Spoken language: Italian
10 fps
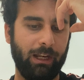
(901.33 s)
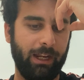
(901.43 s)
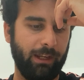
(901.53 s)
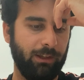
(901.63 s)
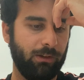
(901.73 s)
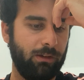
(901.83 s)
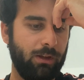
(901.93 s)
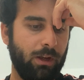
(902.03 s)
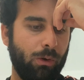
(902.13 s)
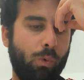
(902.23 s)
legno,
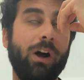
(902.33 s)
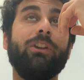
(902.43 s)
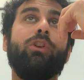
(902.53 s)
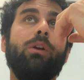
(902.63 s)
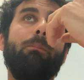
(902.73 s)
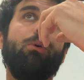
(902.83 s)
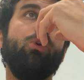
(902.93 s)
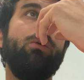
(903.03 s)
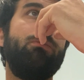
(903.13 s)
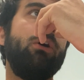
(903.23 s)
quando il
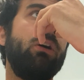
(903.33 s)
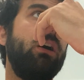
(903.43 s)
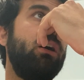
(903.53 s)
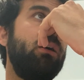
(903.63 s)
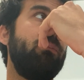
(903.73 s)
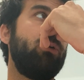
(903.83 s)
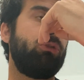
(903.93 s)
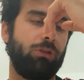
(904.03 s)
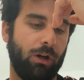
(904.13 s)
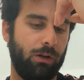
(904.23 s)
bulbo
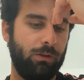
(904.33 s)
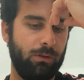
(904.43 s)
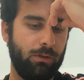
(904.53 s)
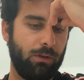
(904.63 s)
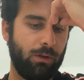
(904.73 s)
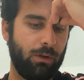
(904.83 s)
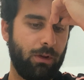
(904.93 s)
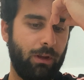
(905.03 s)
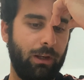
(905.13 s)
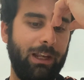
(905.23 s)
bruciò.
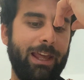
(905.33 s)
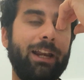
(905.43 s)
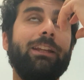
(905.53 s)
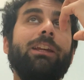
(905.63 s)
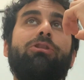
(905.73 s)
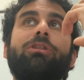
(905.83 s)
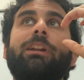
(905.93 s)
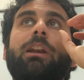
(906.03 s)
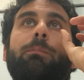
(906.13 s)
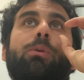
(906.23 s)
Le radici
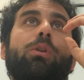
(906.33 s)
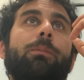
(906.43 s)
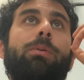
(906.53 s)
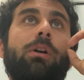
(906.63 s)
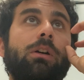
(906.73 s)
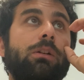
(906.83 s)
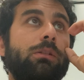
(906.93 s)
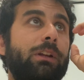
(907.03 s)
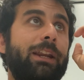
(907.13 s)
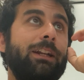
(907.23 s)
del
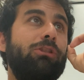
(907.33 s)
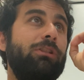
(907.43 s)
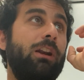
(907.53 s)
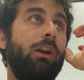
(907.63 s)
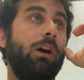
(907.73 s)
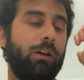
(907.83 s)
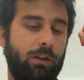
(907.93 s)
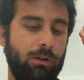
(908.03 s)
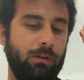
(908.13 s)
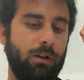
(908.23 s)
bulbo, le radici
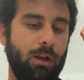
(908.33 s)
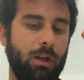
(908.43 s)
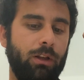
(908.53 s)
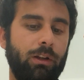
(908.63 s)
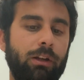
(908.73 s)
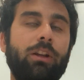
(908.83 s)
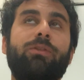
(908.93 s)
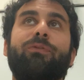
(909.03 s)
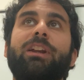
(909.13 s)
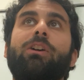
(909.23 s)
dell'occhio, li
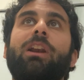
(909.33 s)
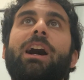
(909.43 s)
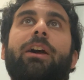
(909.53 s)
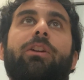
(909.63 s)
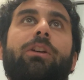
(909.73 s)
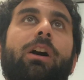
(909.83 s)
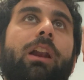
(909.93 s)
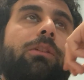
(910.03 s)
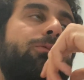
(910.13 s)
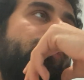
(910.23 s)
sfrigolarono
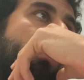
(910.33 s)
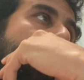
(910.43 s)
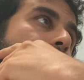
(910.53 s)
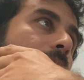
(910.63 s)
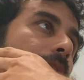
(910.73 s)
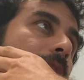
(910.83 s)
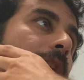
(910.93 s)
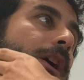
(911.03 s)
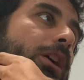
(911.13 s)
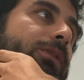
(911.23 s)
al fuoco.
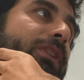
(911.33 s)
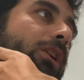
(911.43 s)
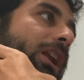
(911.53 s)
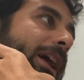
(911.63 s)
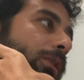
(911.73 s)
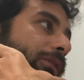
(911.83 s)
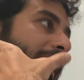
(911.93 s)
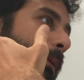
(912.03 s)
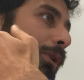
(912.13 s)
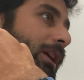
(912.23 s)
Sfrigolare è un
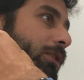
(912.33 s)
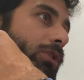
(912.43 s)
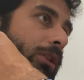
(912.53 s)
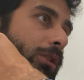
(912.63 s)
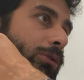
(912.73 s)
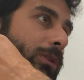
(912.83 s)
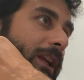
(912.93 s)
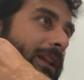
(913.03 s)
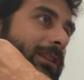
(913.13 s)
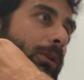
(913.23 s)
verbo che di solito si utilizza